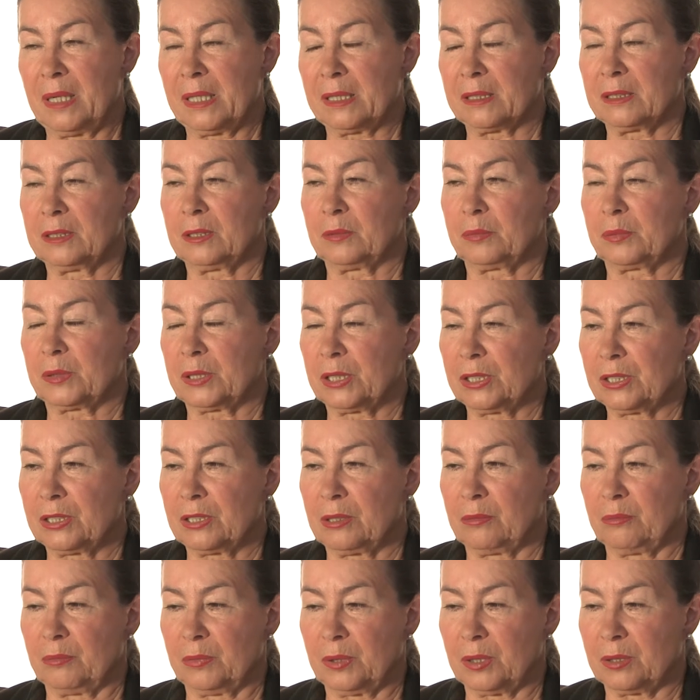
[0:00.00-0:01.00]
bardzo
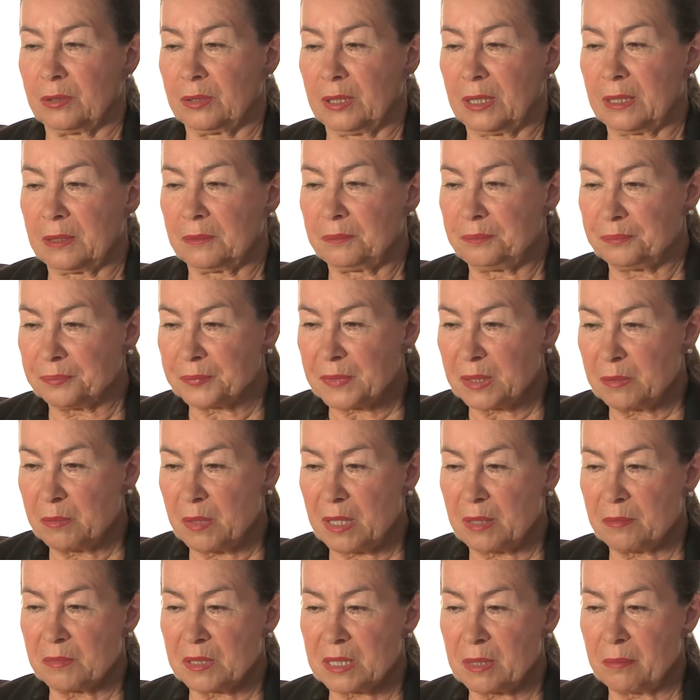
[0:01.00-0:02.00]
przeziębiona.
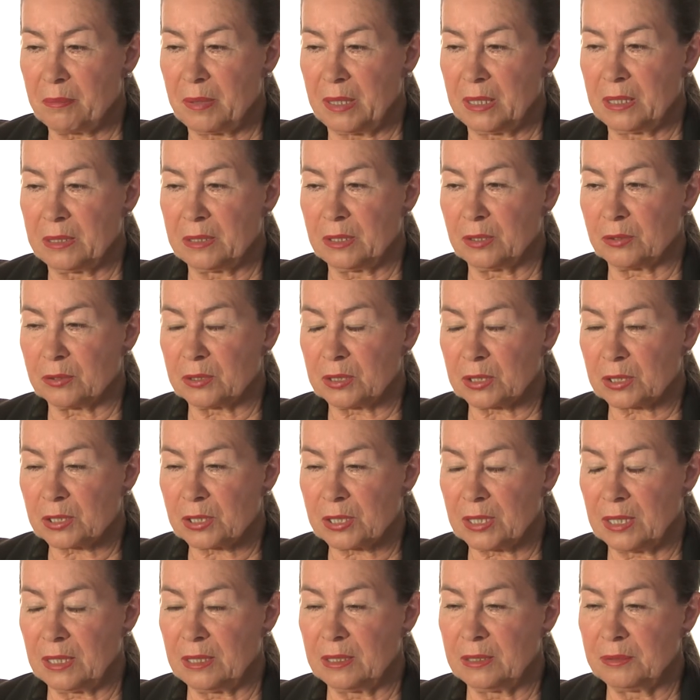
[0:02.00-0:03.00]
Miałam zapalenie
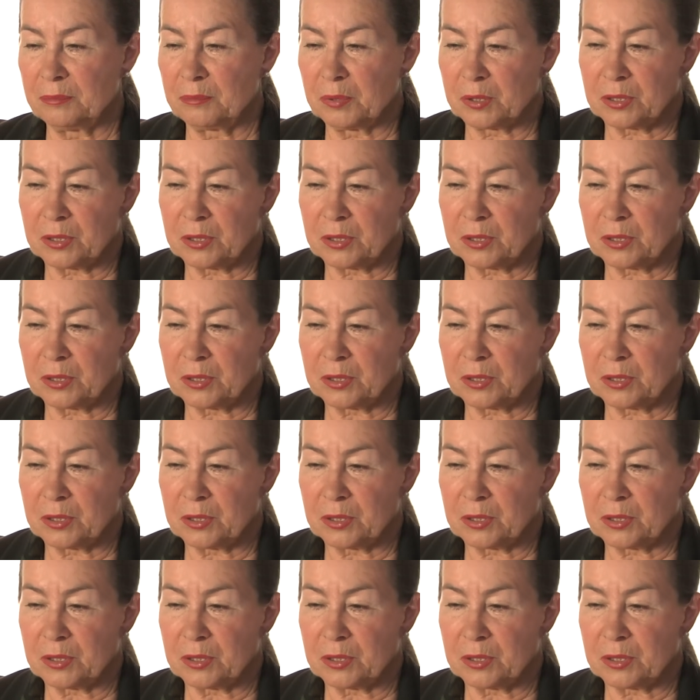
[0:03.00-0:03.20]
skrzeli,